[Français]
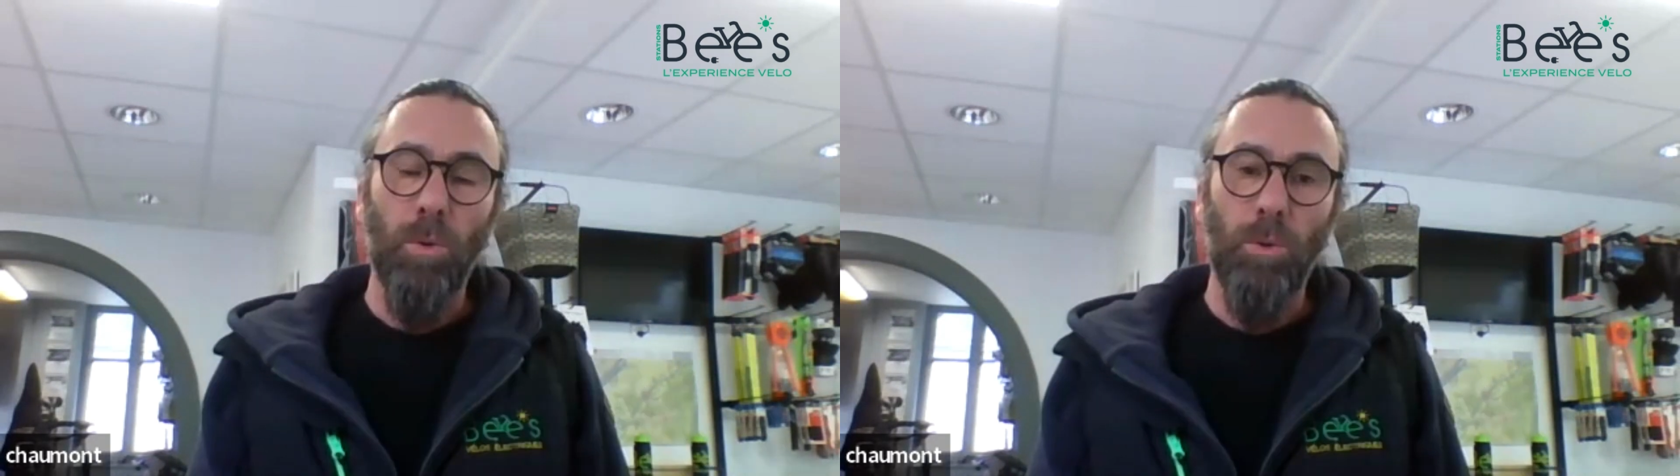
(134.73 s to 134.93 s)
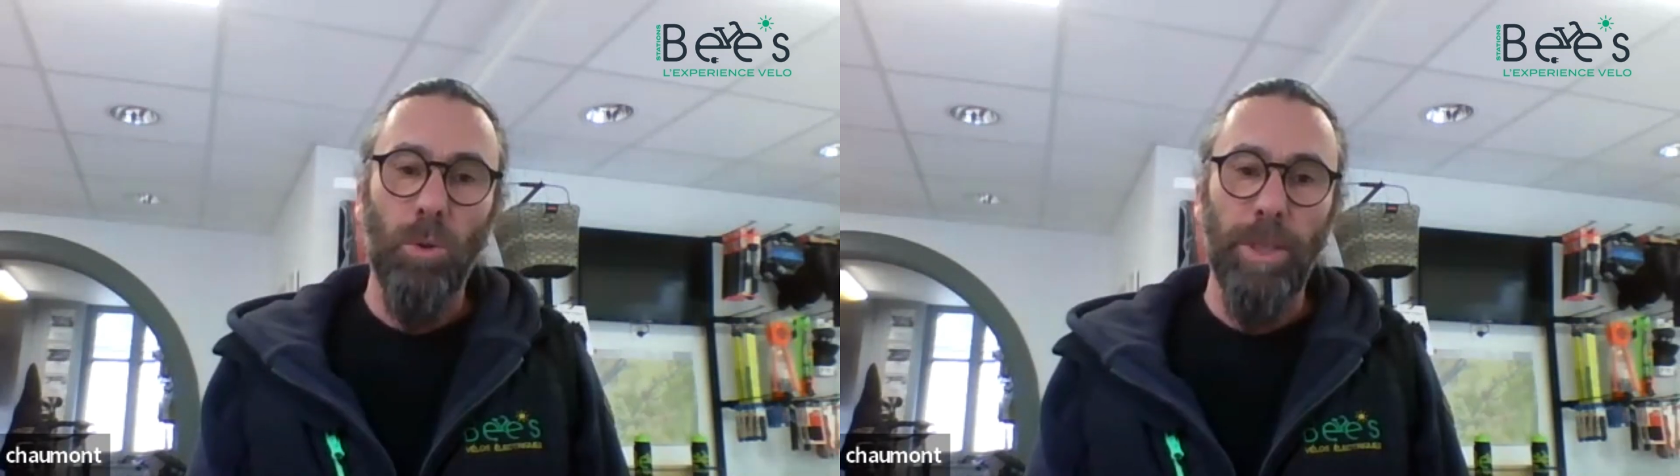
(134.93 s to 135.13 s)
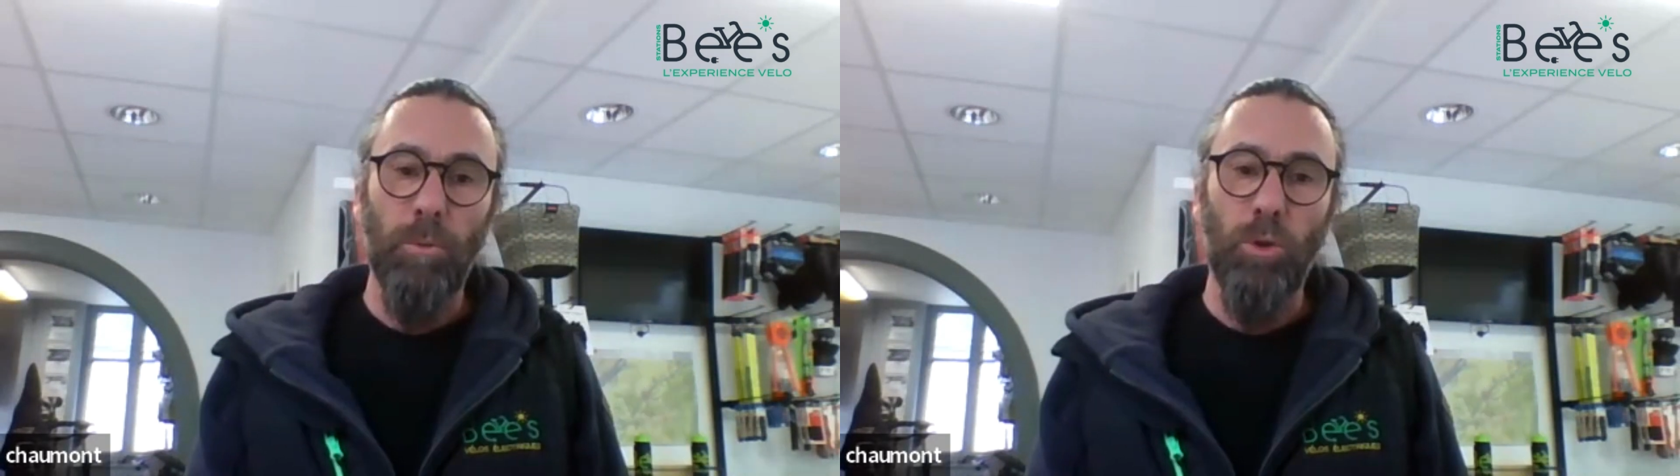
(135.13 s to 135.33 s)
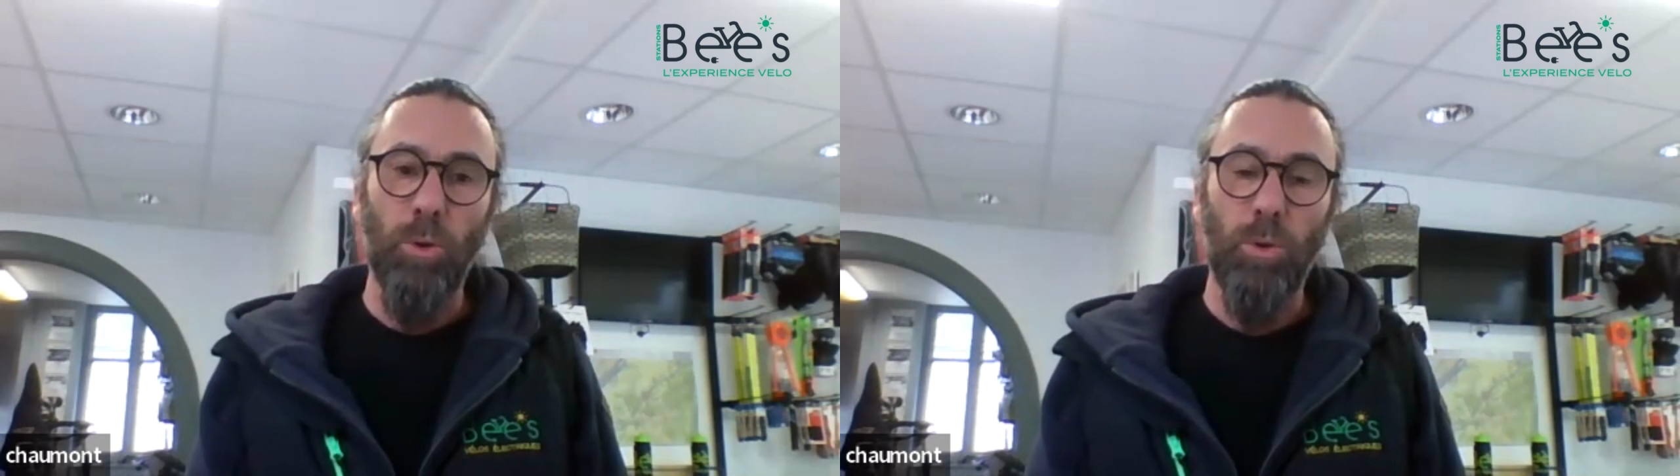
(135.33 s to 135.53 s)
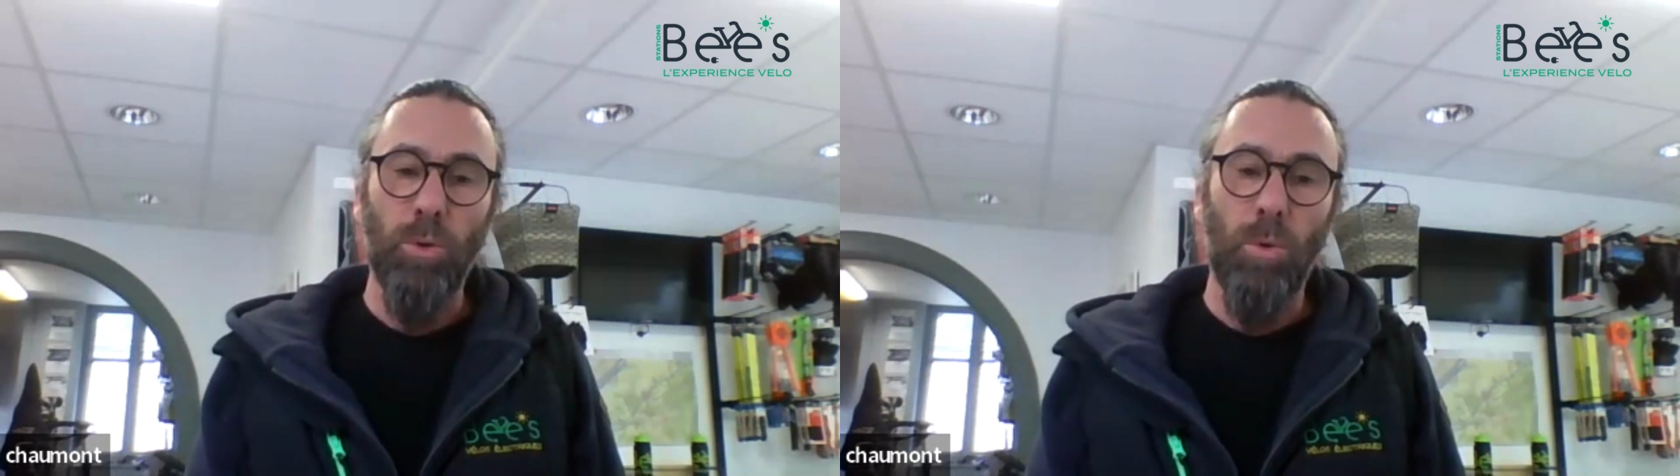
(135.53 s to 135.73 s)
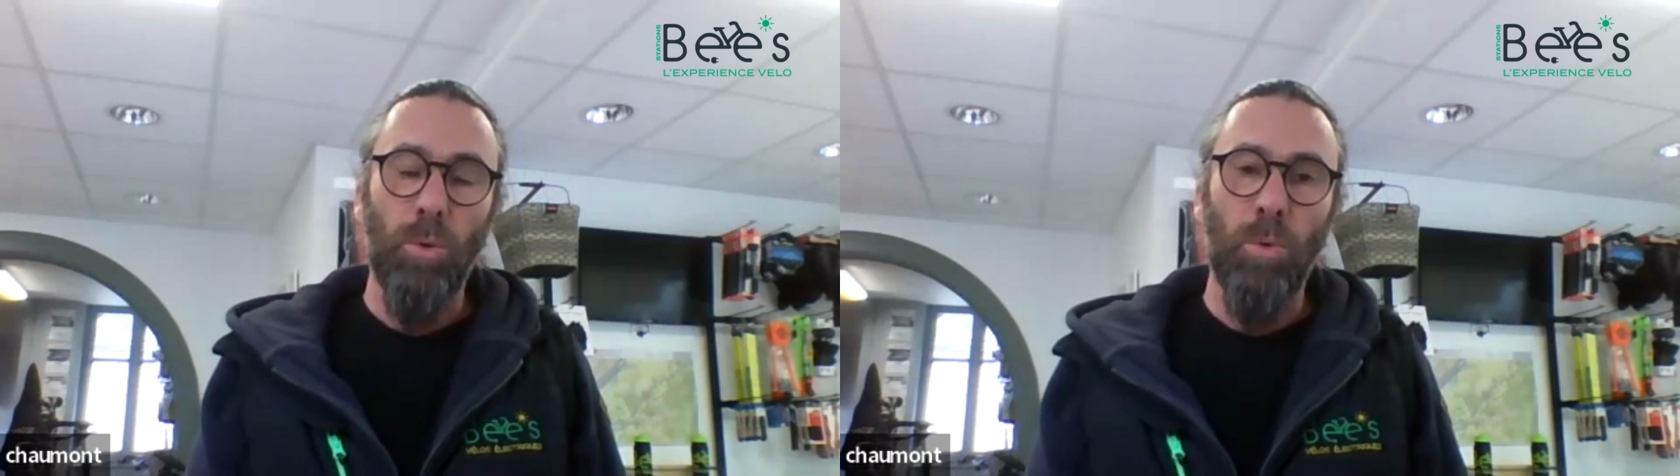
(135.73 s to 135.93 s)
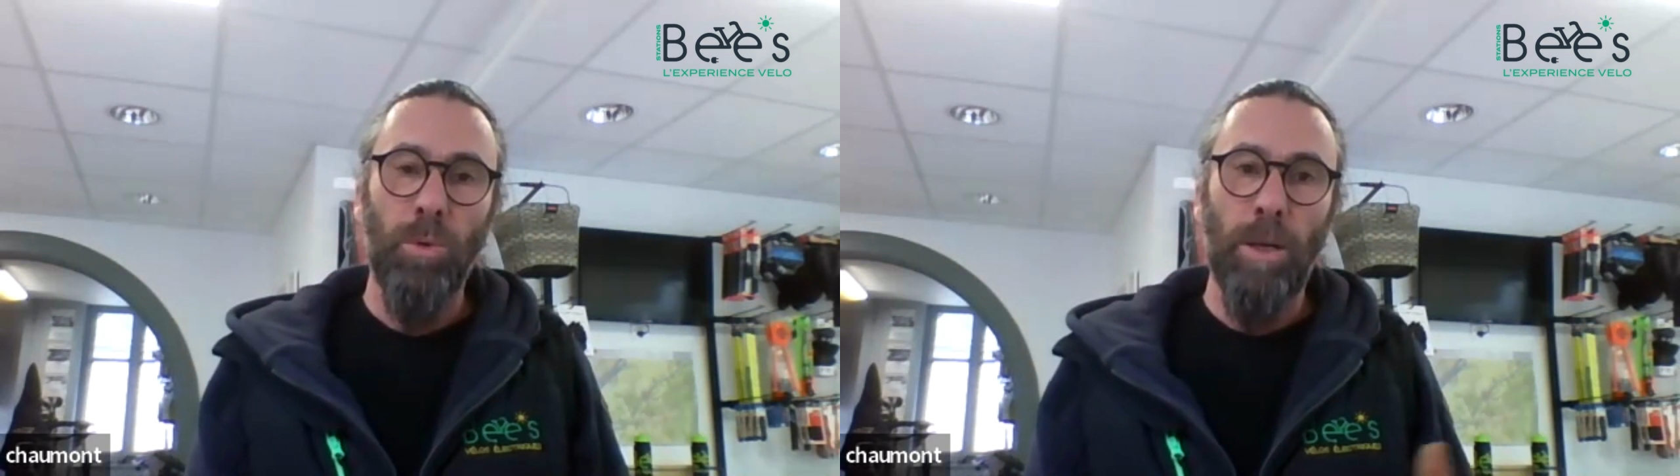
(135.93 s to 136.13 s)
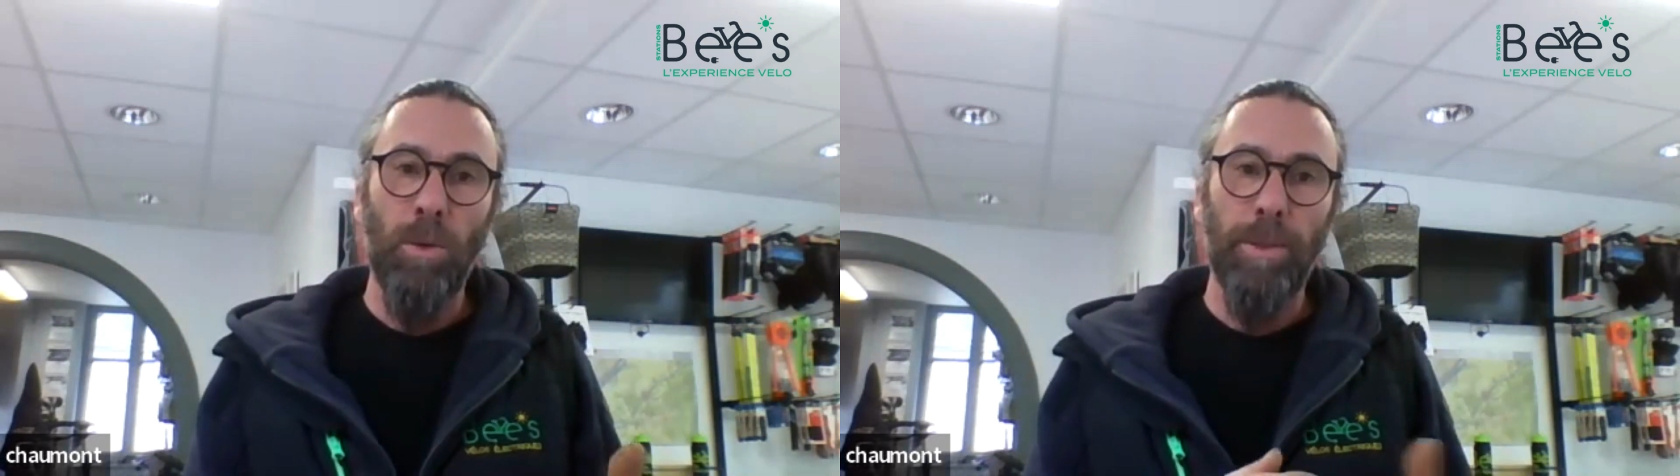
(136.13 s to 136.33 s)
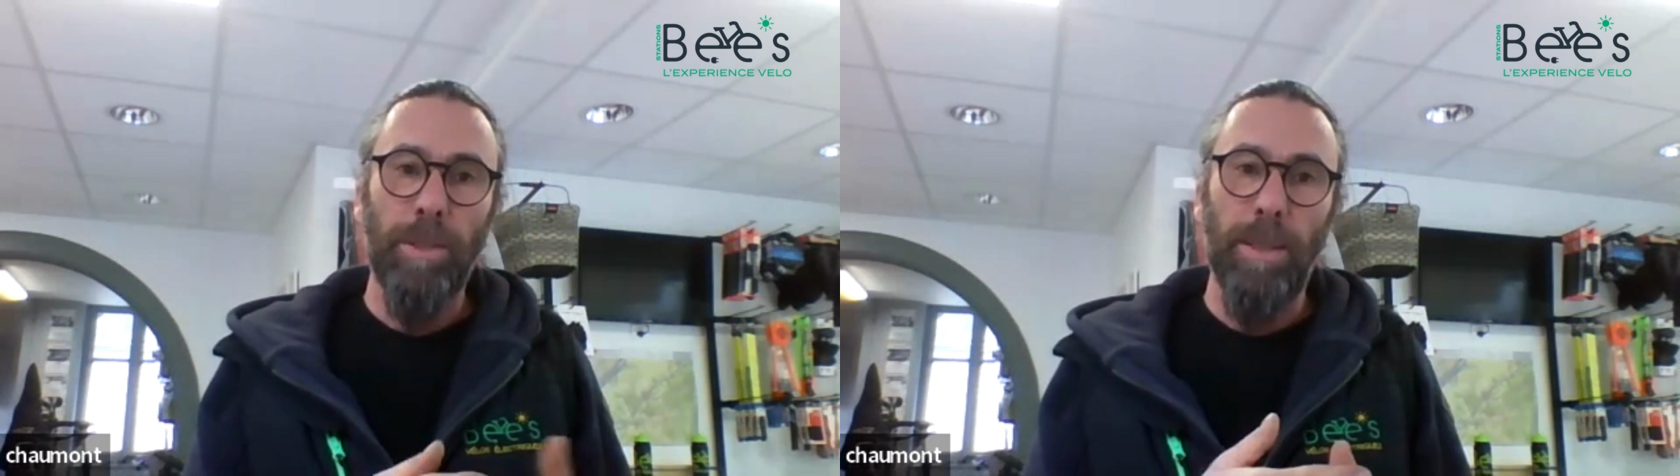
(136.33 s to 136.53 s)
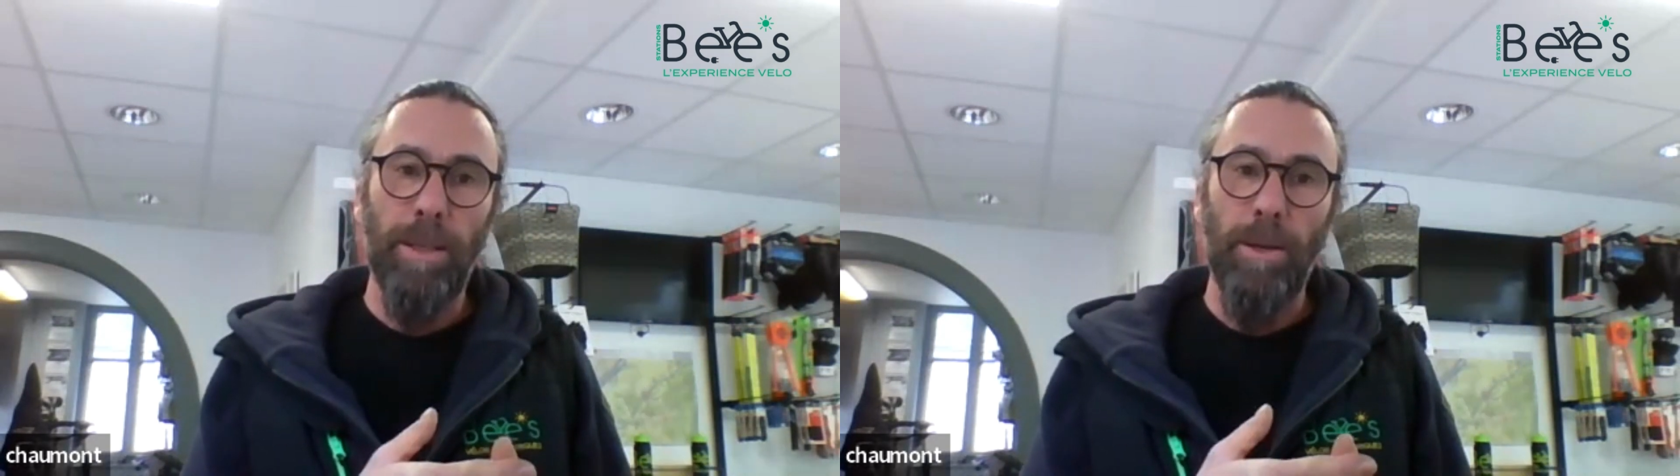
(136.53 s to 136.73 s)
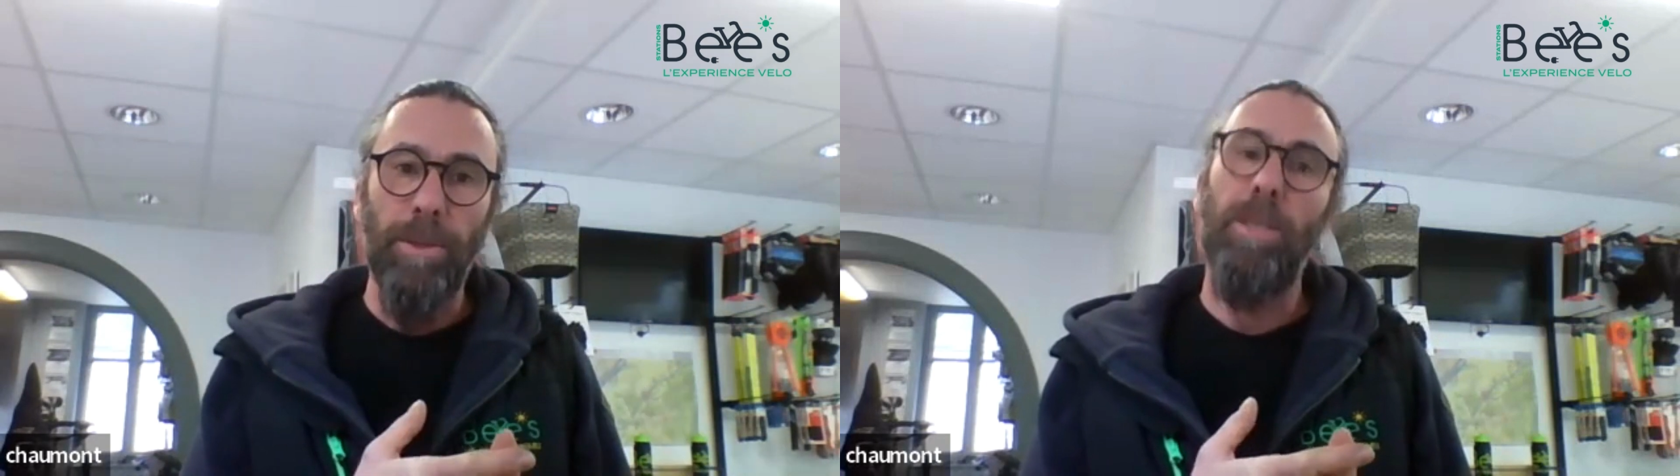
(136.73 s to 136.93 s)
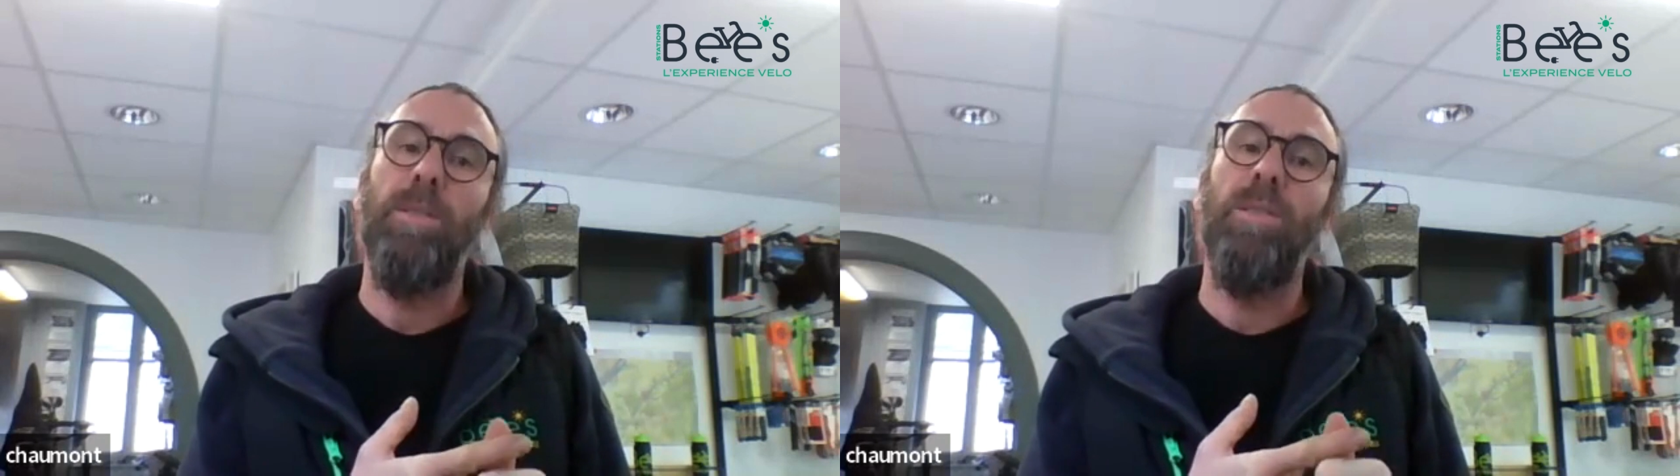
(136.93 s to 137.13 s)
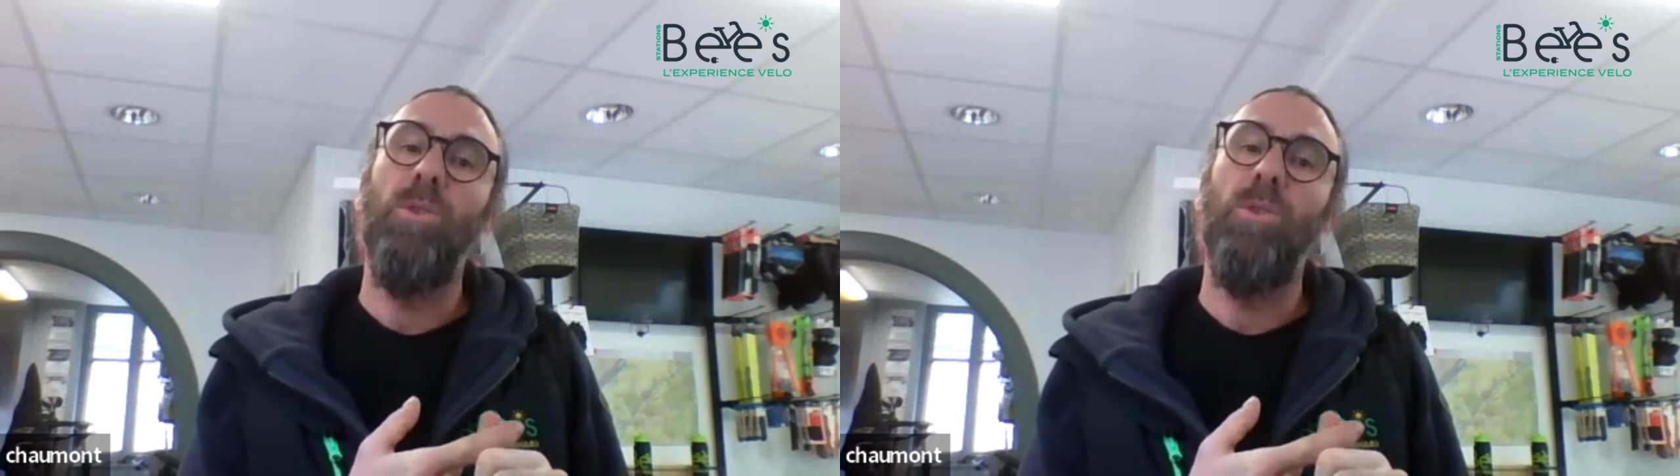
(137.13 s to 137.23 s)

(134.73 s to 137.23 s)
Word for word: deuxième chose, on a lancé un service